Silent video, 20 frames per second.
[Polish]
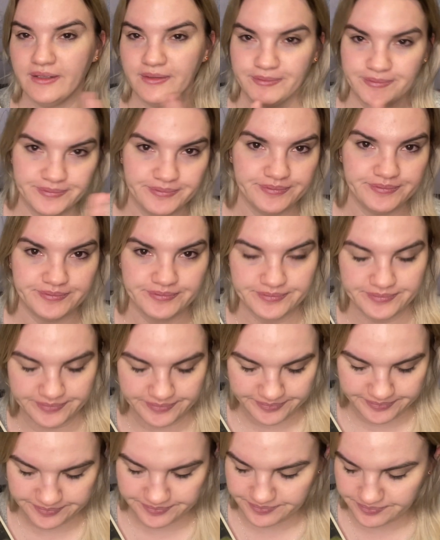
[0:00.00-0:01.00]
Mm,
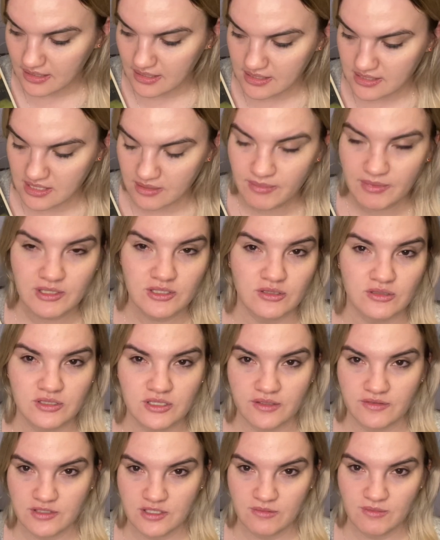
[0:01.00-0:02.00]
mhm. Sama
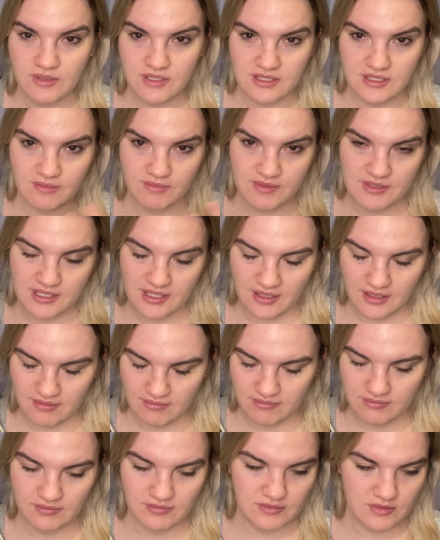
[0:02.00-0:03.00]
książka w sobie jest
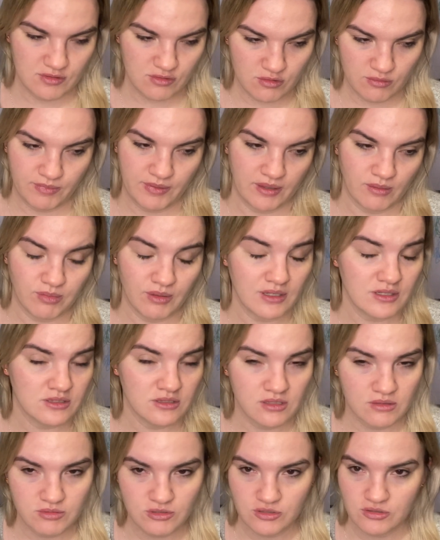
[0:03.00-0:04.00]
napisana super, bardzo
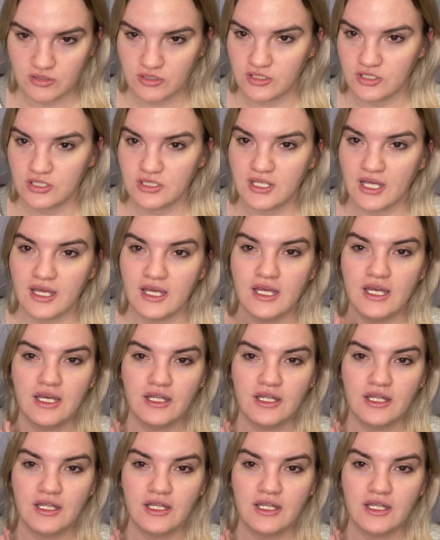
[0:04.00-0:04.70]
dobrze to się czyta.